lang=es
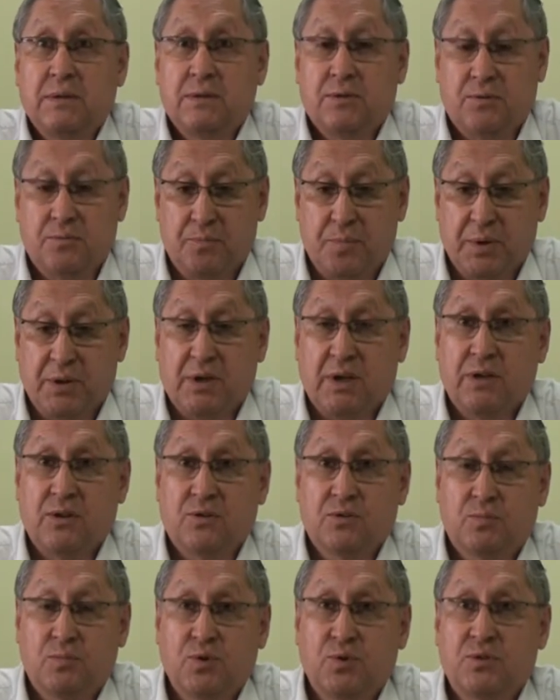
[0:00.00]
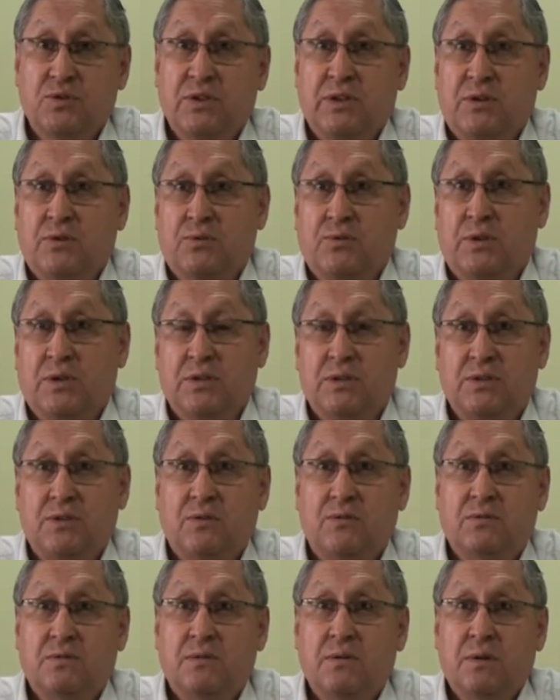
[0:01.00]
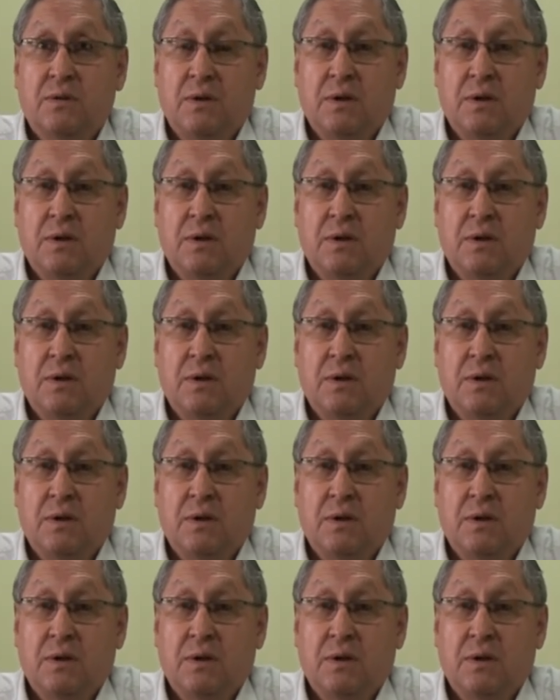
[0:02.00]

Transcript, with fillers: con pequeños muros de contención